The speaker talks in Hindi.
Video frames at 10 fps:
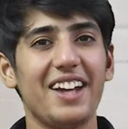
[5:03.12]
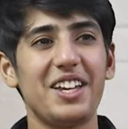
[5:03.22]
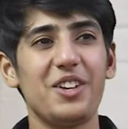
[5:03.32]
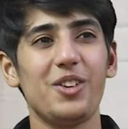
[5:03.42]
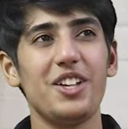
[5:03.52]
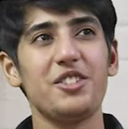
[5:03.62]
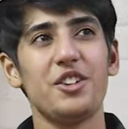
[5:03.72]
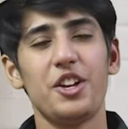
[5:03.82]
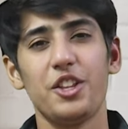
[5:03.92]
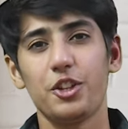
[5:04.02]
कैट की नॉलेज
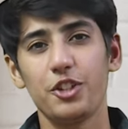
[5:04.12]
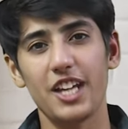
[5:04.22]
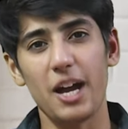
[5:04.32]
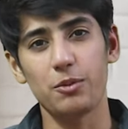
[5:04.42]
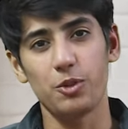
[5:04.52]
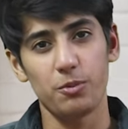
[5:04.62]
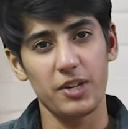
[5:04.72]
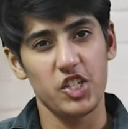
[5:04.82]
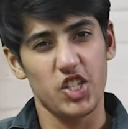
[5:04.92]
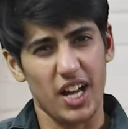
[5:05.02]
तो क्या बोलूँ
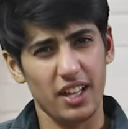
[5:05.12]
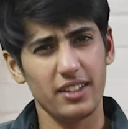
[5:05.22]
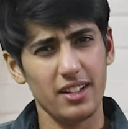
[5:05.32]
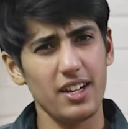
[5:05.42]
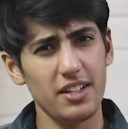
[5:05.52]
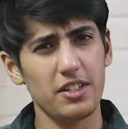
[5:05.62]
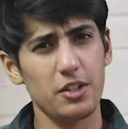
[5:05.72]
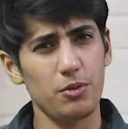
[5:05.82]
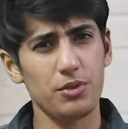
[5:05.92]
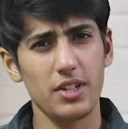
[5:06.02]
मैं ज़्यादातर
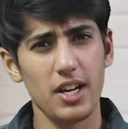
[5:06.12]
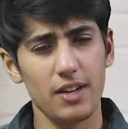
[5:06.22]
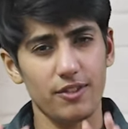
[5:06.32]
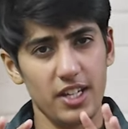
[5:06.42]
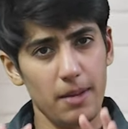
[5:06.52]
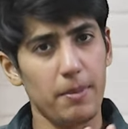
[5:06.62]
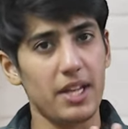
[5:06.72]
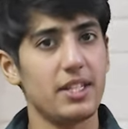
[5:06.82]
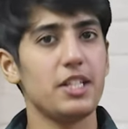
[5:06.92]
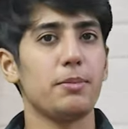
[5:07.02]
इंस्टीट्यूट ना ये
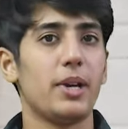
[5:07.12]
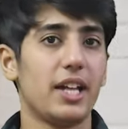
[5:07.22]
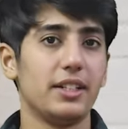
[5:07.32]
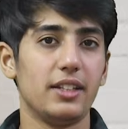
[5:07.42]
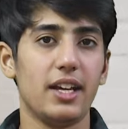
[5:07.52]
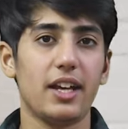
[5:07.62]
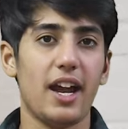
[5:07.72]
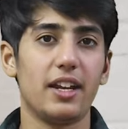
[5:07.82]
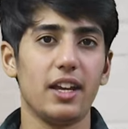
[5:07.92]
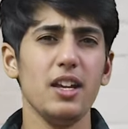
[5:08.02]
बेसिक्स पढ़ा देते हैं
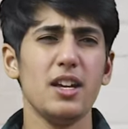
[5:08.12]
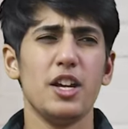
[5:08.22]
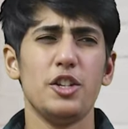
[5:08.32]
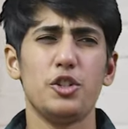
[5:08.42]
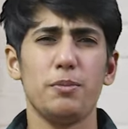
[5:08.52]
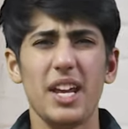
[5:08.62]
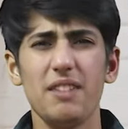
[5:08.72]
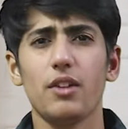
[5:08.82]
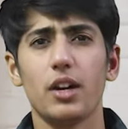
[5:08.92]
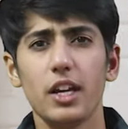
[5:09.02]
कैट के जो
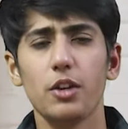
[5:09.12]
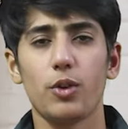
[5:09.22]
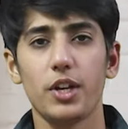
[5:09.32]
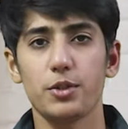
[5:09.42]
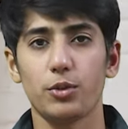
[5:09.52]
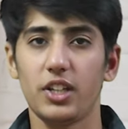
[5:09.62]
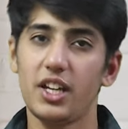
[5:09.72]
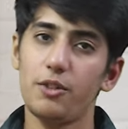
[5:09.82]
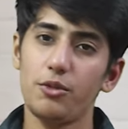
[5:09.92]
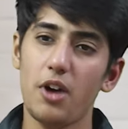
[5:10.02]
मेन वर्किंग ड्राइंग्स होती
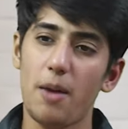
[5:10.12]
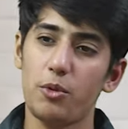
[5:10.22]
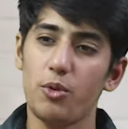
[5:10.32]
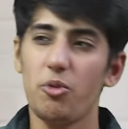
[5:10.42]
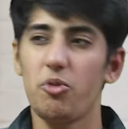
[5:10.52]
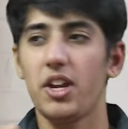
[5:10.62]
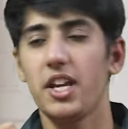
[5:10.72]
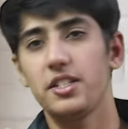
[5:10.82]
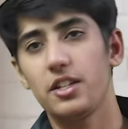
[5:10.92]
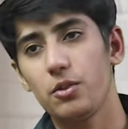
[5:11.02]
है ना वो आपको
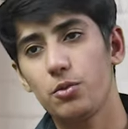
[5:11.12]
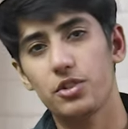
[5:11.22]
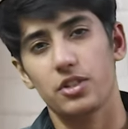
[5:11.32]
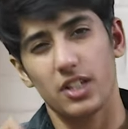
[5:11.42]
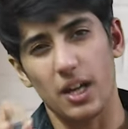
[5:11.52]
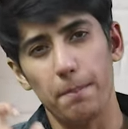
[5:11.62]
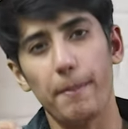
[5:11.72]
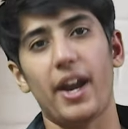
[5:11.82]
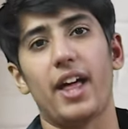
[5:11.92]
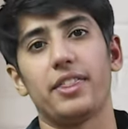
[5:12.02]
इंस्टीट्यूट्स कम
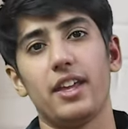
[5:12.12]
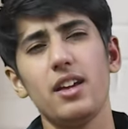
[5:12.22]
पढ़ाते